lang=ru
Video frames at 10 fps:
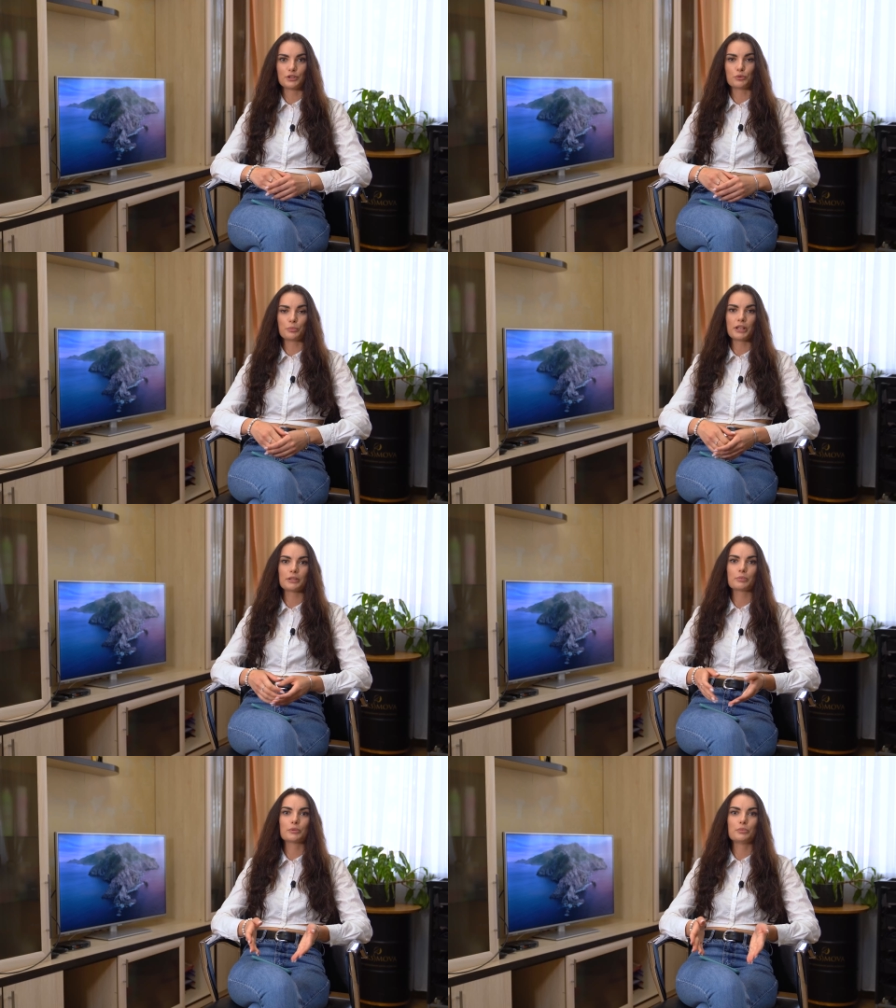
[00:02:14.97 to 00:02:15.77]
не
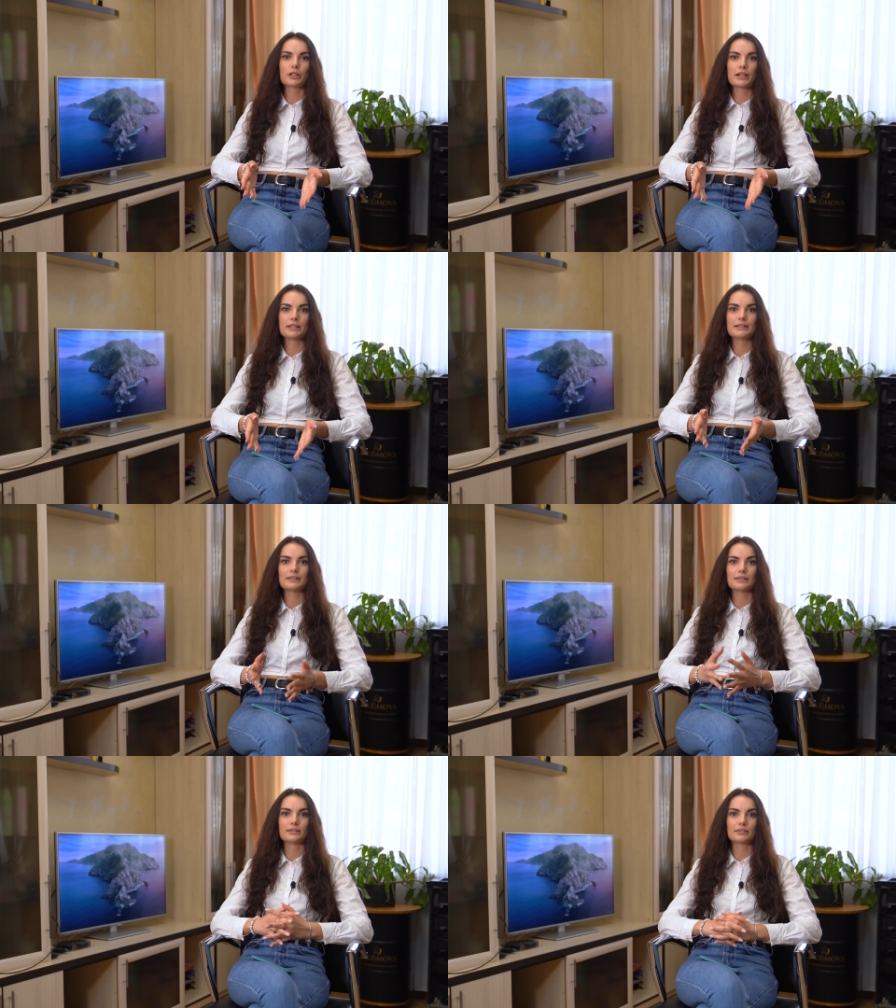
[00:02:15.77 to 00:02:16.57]
умеет подбирать
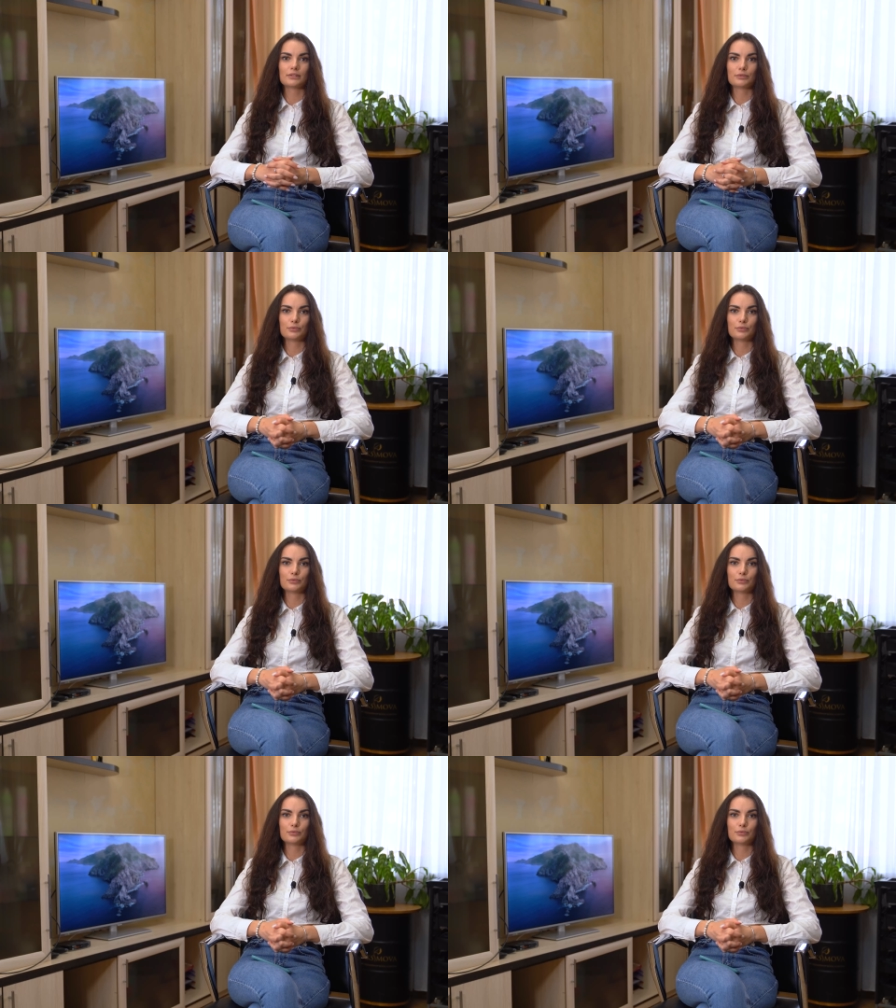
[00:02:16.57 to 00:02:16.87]
э,